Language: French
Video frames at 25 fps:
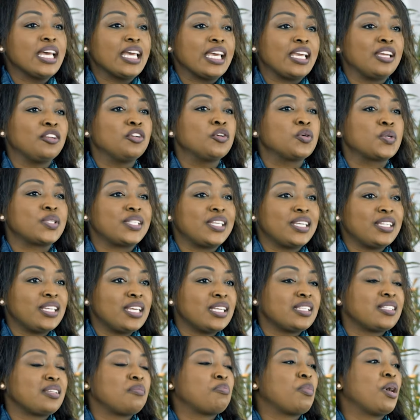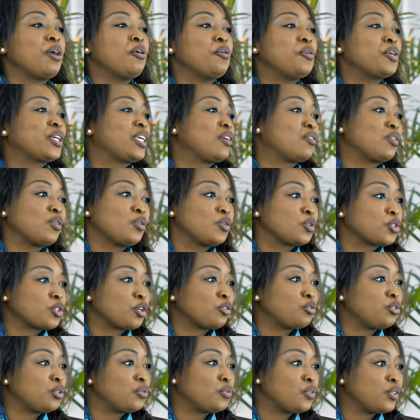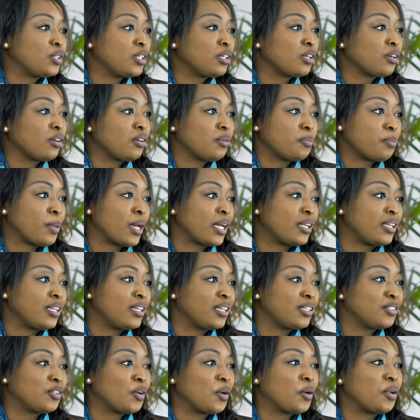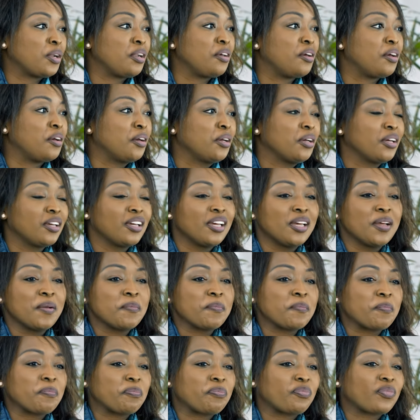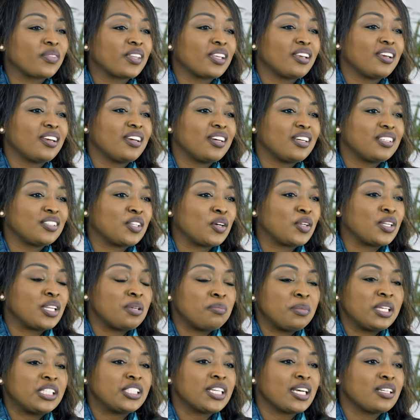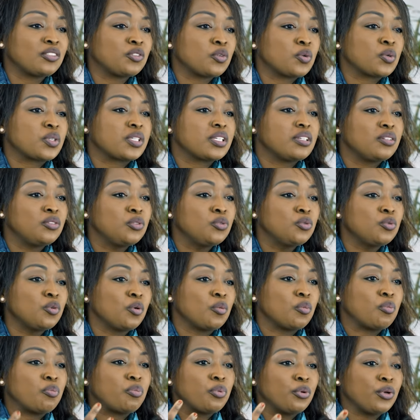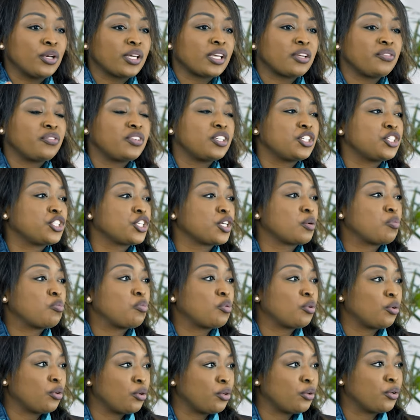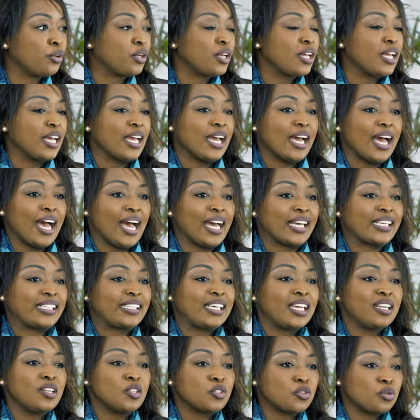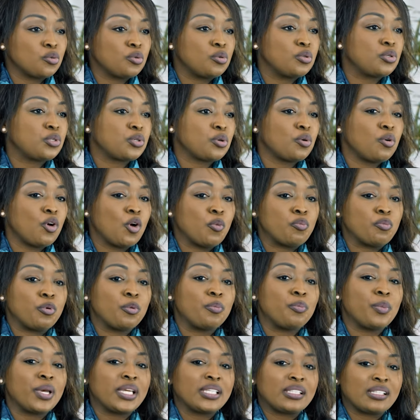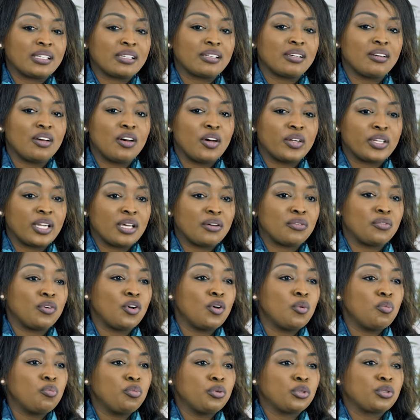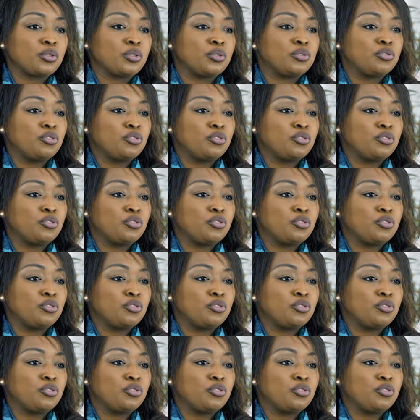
Et nos aînés, ce n'est pas eux qui vont aujourd'hui venir parler dans euh, l'immédiat. Dans Donc nous, on peut réfléchir pour eux. À quelles solutions on peut mettre en avant pour que